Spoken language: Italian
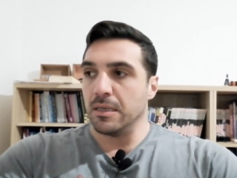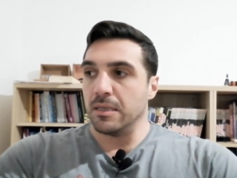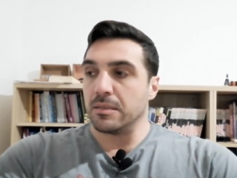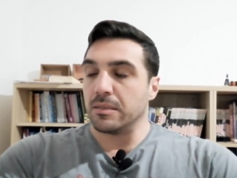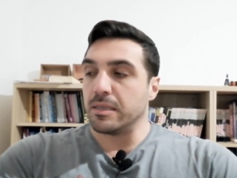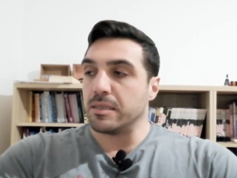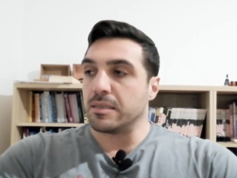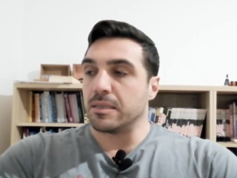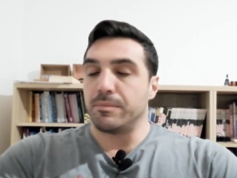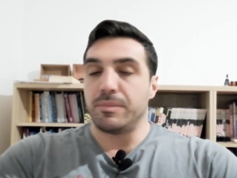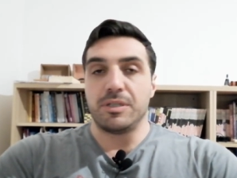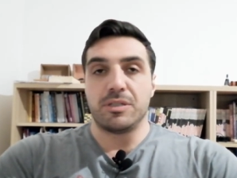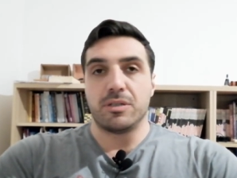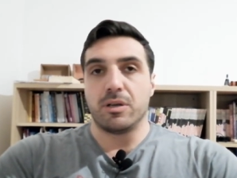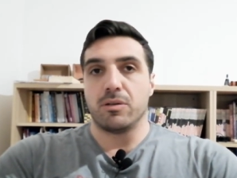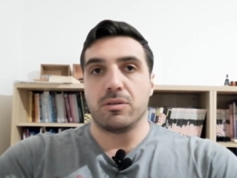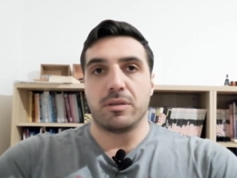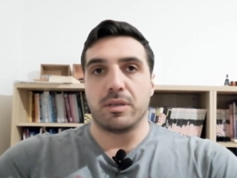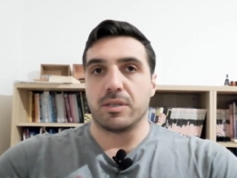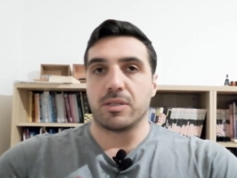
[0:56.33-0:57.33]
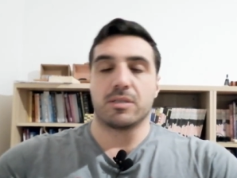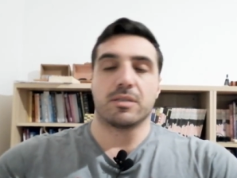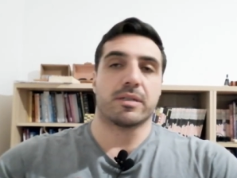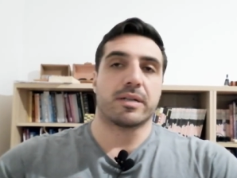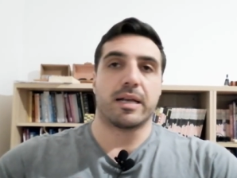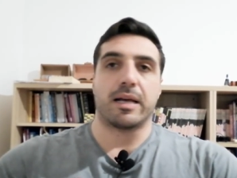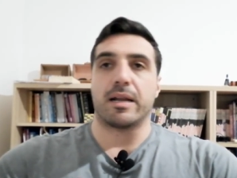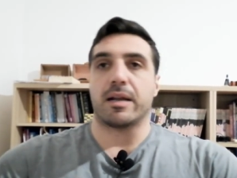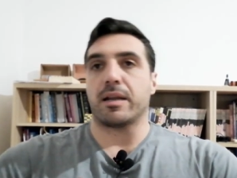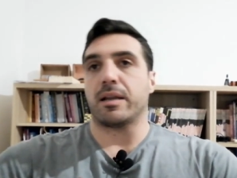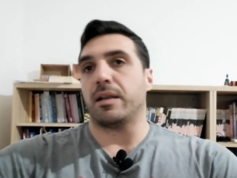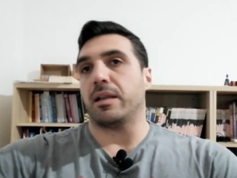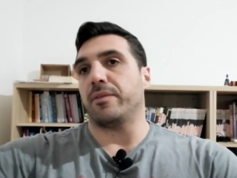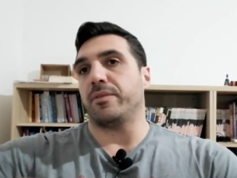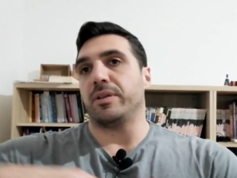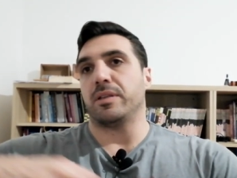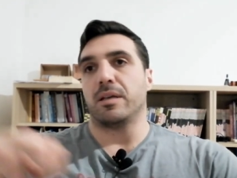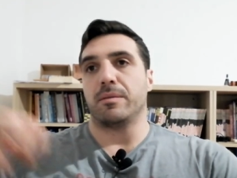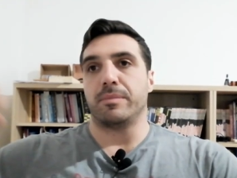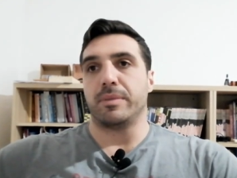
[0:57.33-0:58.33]
senza bisogno di estrarre la
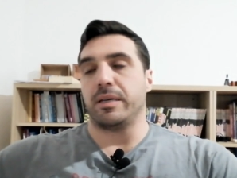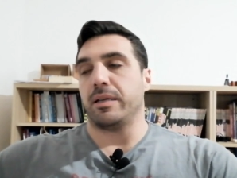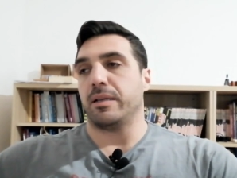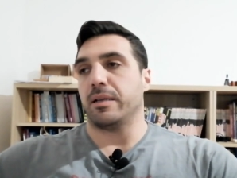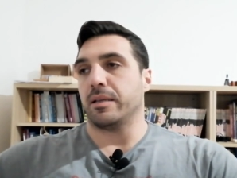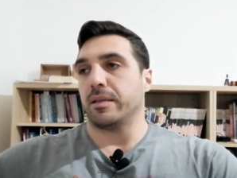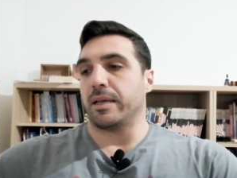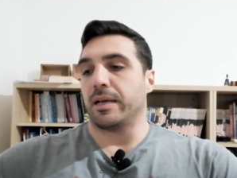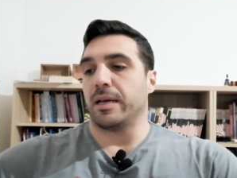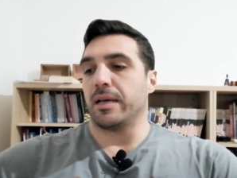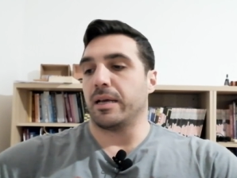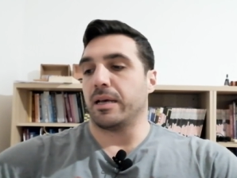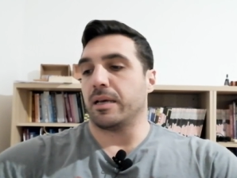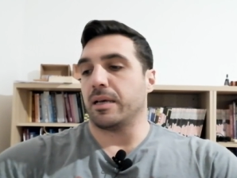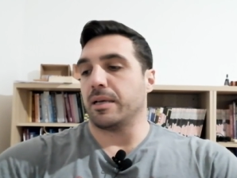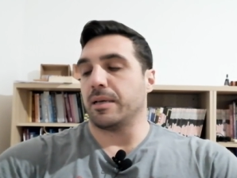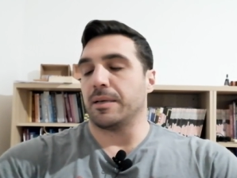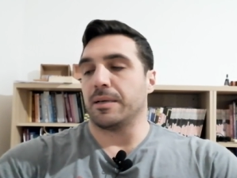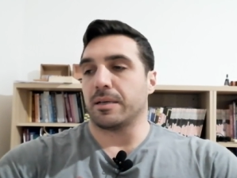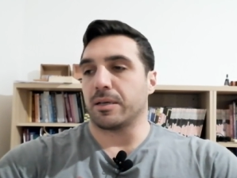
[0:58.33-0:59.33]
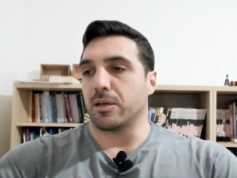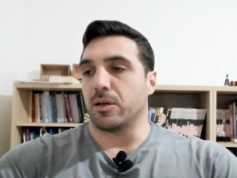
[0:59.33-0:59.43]
vitamina da